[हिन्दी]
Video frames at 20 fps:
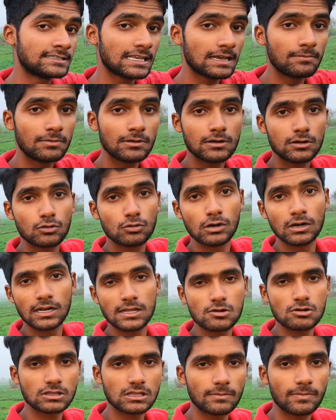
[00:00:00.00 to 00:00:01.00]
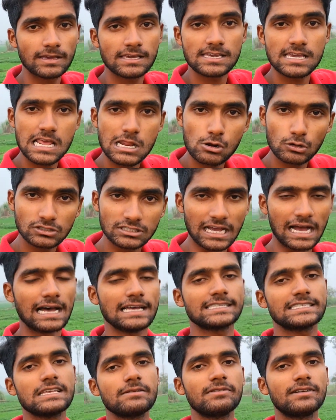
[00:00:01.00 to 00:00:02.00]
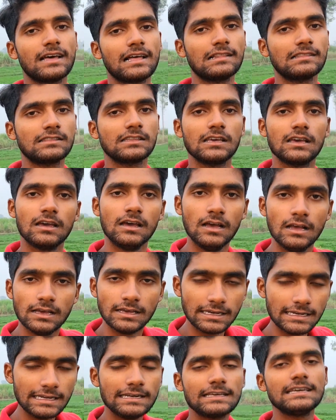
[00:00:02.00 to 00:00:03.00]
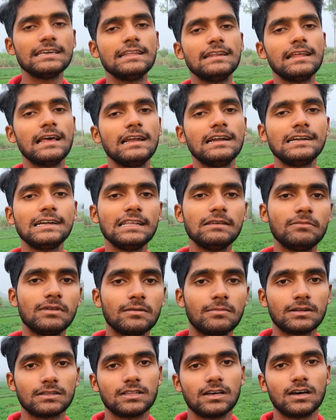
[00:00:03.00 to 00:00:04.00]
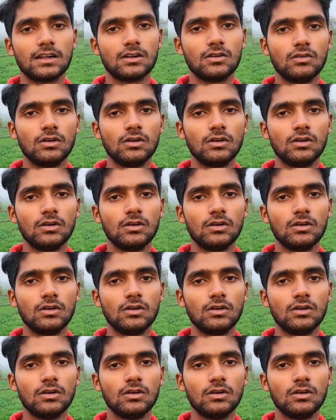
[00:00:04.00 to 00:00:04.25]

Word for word: ऐसा बिल्कुल नहीं होता भाई ये लोग झांसे में डालते हैं इनकी रियलिटी मैं बता